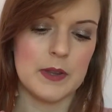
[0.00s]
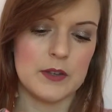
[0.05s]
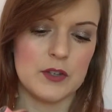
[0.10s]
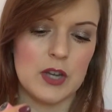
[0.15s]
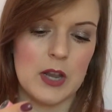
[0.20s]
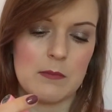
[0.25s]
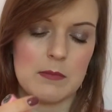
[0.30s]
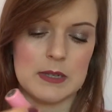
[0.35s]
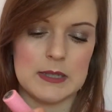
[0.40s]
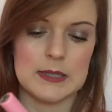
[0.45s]

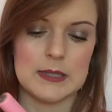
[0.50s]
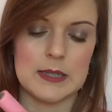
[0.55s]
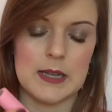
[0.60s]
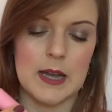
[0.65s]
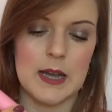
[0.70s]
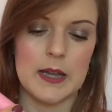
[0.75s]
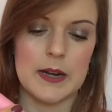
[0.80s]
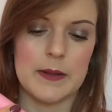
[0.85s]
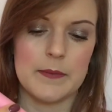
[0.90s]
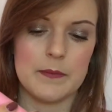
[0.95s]
c'è il
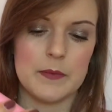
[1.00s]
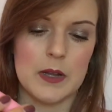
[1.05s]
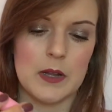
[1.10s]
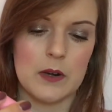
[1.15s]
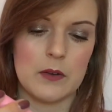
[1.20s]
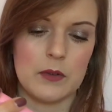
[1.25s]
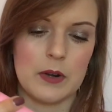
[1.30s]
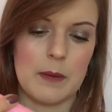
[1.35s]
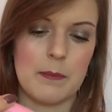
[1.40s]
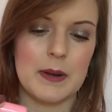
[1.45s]
mascara,
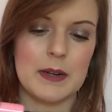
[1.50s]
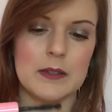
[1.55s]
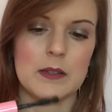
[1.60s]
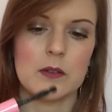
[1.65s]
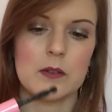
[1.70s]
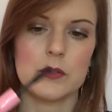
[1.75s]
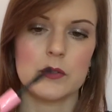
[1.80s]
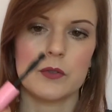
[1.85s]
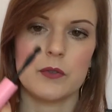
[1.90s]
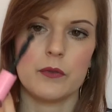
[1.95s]
allora a parte
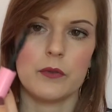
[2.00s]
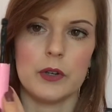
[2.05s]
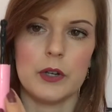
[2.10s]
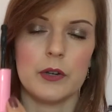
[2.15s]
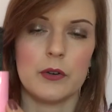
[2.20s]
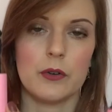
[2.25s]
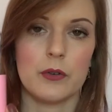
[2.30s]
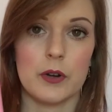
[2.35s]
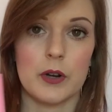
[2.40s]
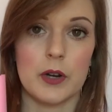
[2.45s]
lo
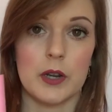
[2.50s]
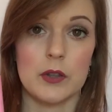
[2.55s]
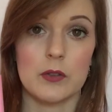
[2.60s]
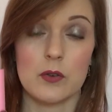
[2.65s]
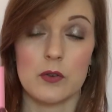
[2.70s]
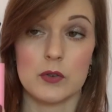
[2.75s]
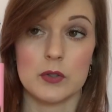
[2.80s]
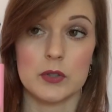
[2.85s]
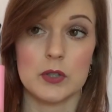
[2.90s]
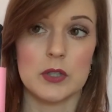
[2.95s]
scrivolino orrendo,
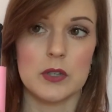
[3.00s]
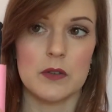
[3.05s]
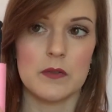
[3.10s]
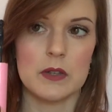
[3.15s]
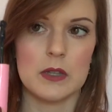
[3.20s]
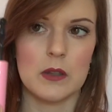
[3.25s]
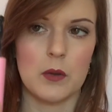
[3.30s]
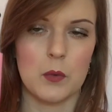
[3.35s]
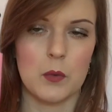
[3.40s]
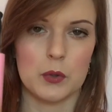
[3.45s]
non so se
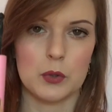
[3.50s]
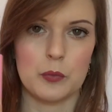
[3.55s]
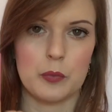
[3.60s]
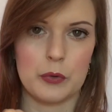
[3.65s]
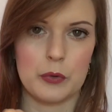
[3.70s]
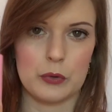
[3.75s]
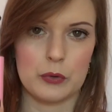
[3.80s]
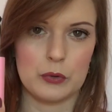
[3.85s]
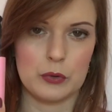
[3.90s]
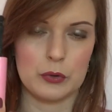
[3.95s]
vedete quanto
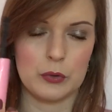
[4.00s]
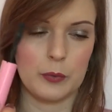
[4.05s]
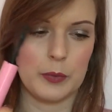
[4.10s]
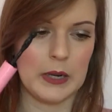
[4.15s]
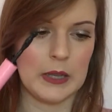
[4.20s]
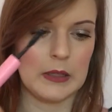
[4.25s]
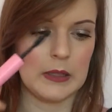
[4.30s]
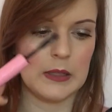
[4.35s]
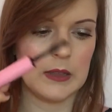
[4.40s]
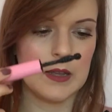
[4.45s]
prodotto
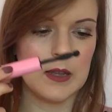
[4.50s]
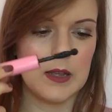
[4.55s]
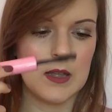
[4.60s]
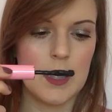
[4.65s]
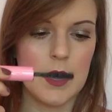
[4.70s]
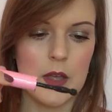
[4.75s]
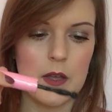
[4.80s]
prende,